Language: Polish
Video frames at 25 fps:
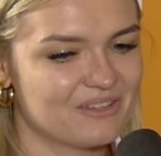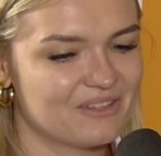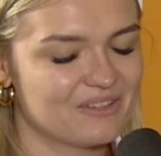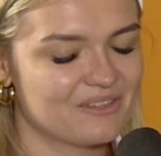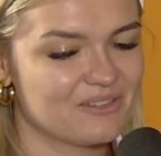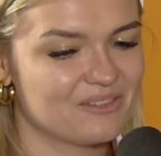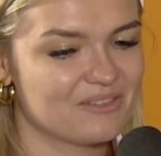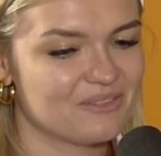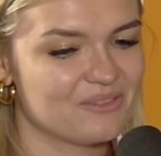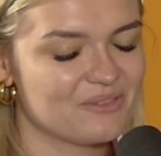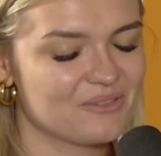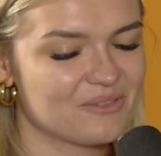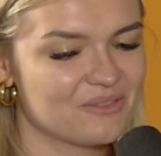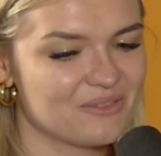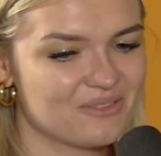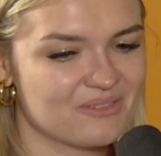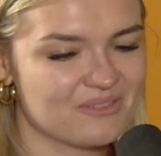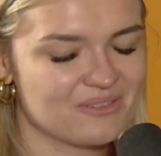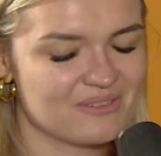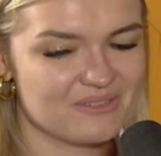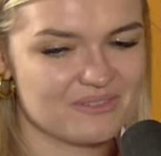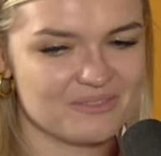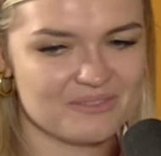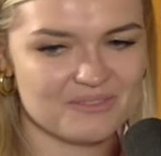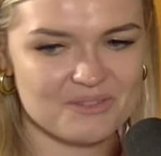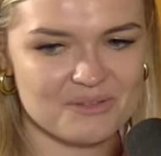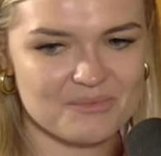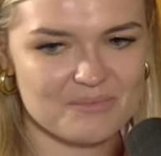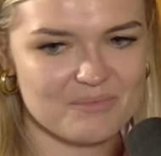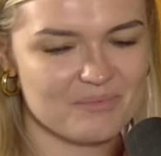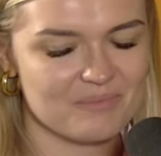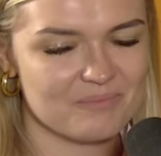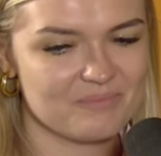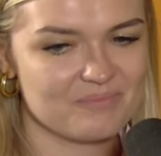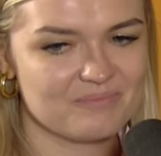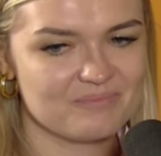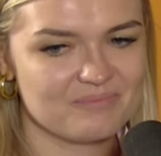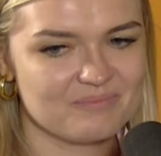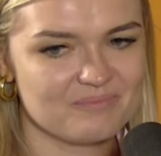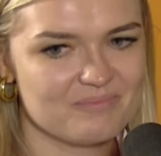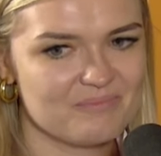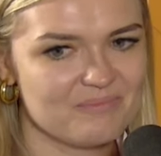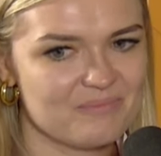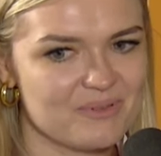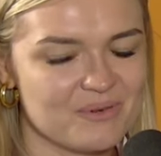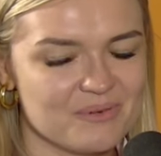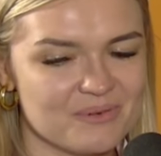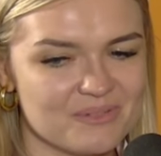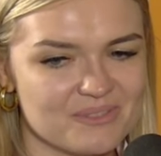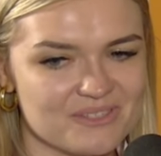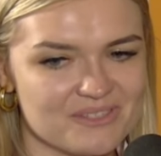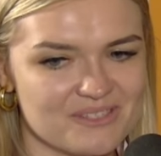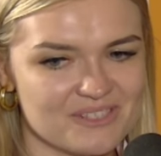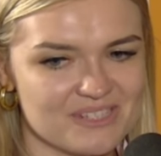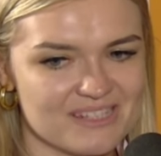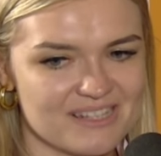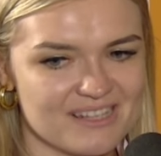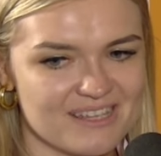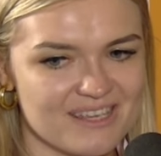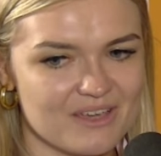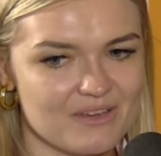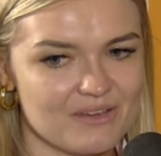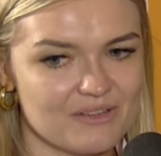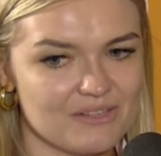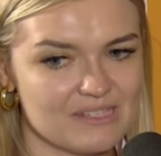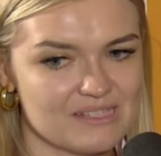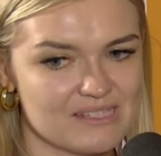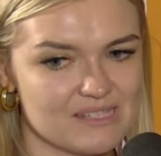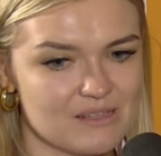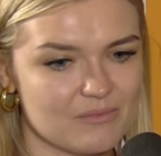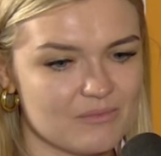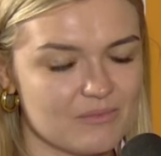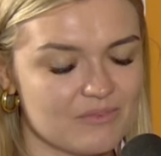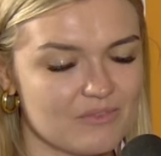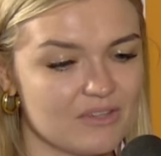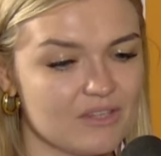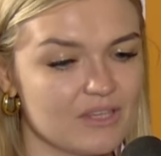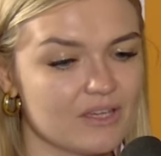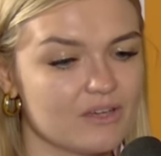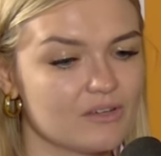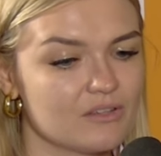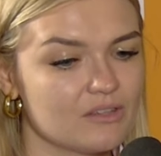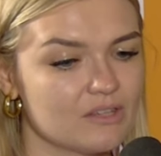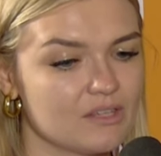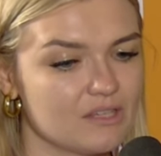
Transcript: no to było coś takiego niesamowitego.